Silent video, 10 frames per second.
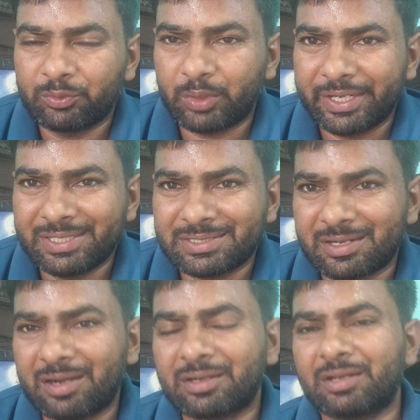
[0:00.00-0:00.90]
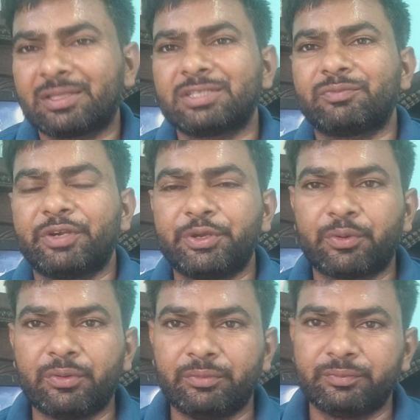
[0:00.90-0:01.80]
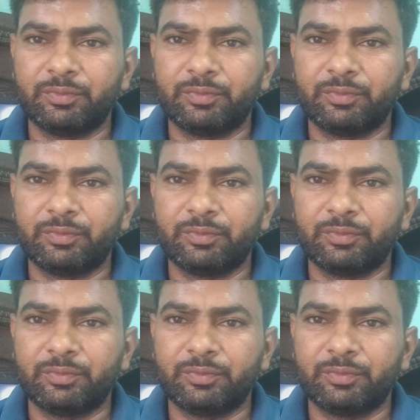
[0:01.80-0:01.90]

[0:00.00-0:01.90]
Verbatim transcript: वाला हूँ तो आइए स्टार्ट करते हैं इस वीडियो को